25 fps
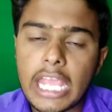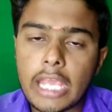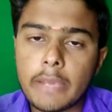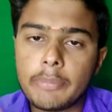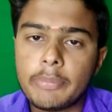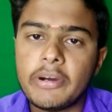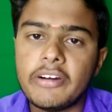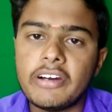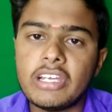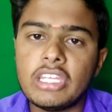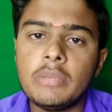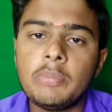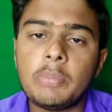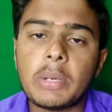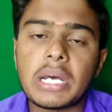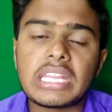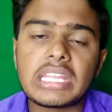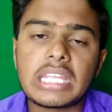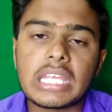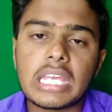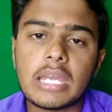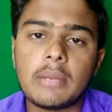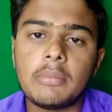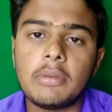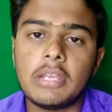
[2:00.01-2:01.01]
இப்போ வந்து
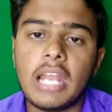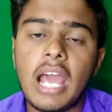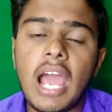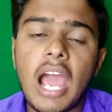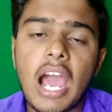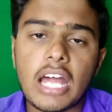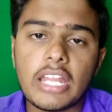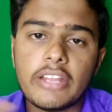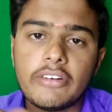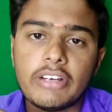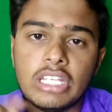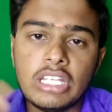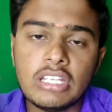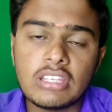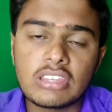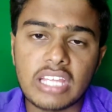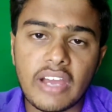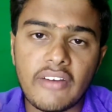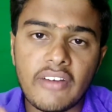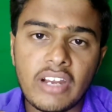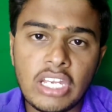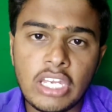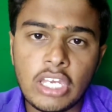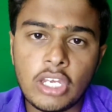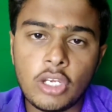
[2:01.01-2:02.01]
பாத்தீங்க அப்படின்னா அது வந்து
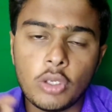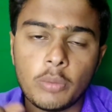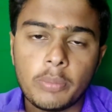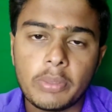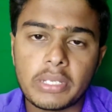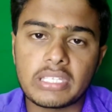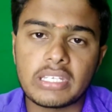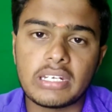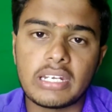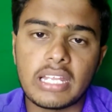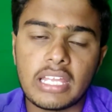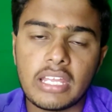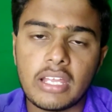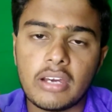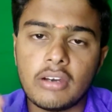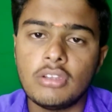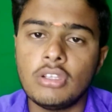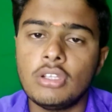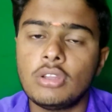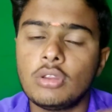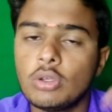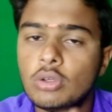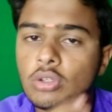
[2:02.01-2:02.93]
செவன்டி டூ பர்சன்ட் அதாவது